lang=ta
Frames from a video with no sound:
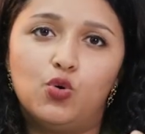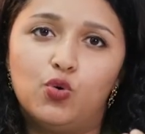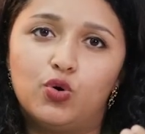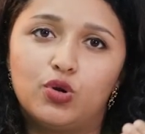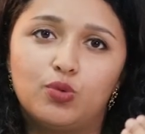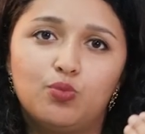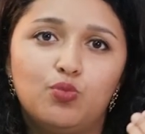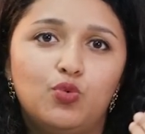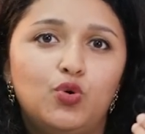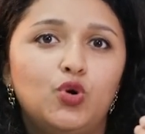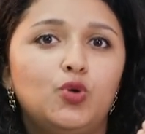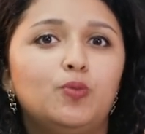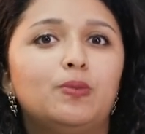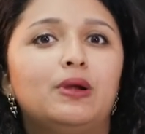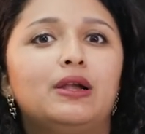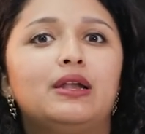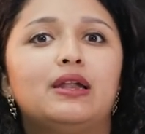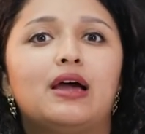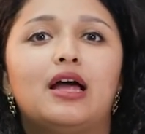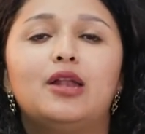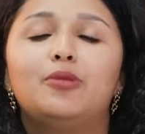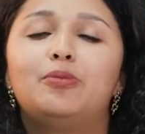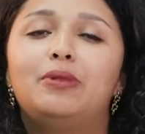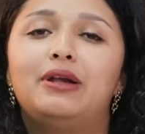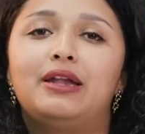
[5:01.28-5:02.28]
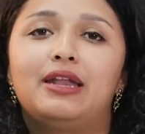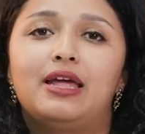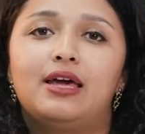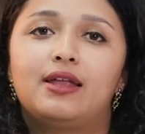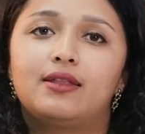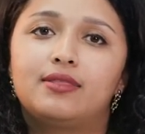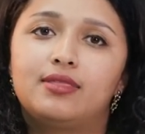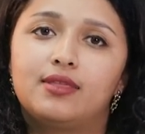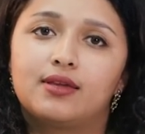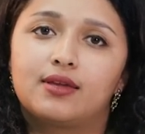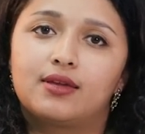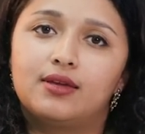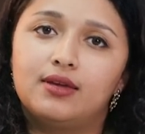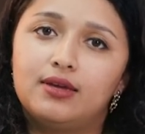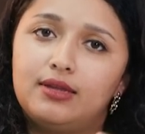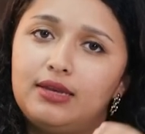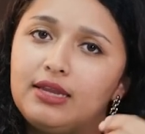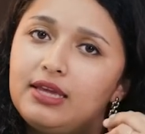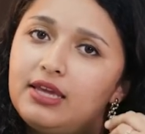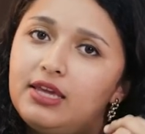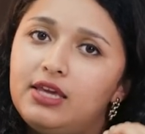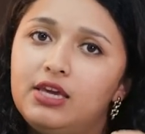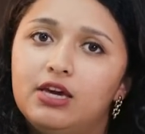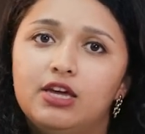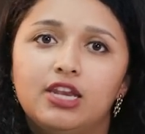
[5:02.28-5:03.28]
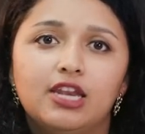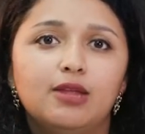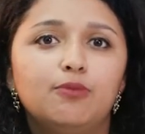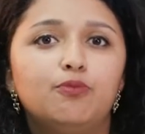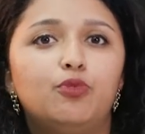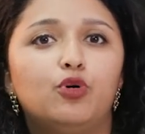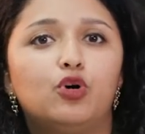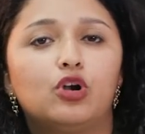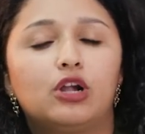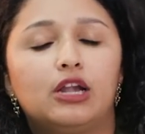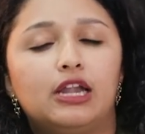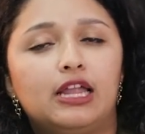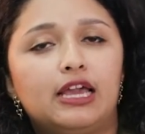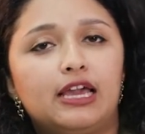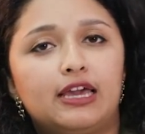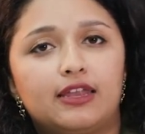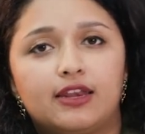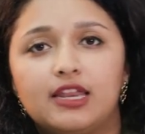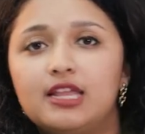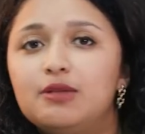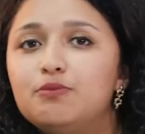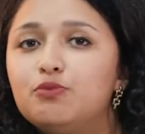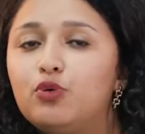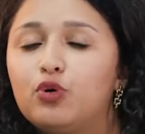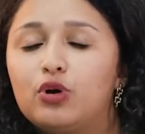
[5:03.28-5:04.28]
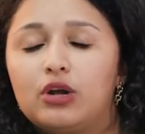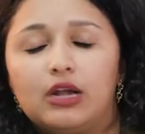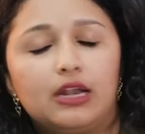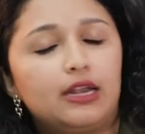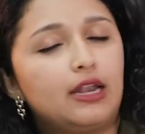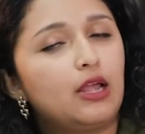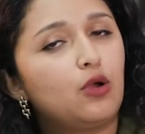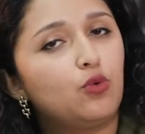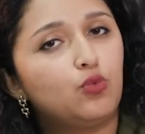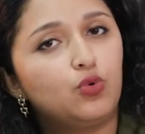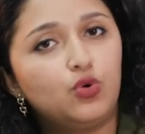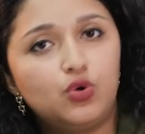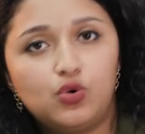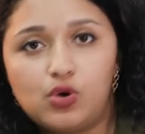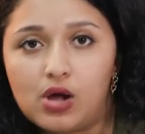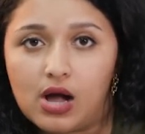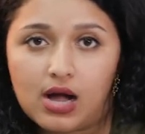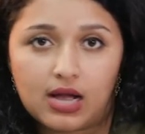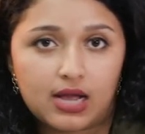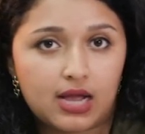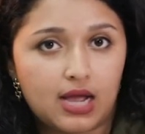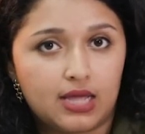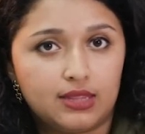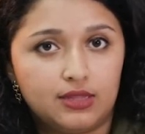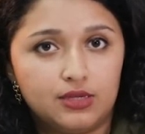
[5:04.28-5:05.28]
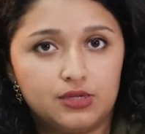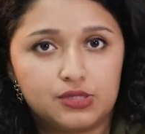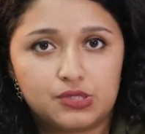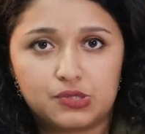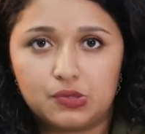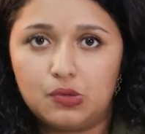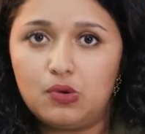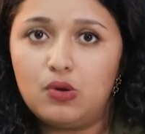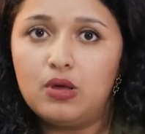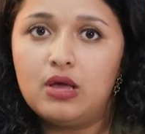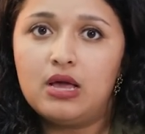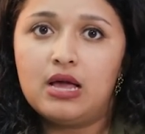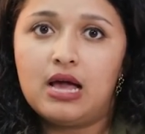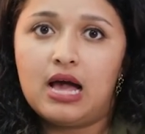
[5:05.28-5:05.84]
ஒரு மூணு மணி நாலு மணி நேரத்துக்கு நீங்கள் இயரிங் போடல ரிங் போடலன்னா ஒன்றும் ஆகாது ஸோ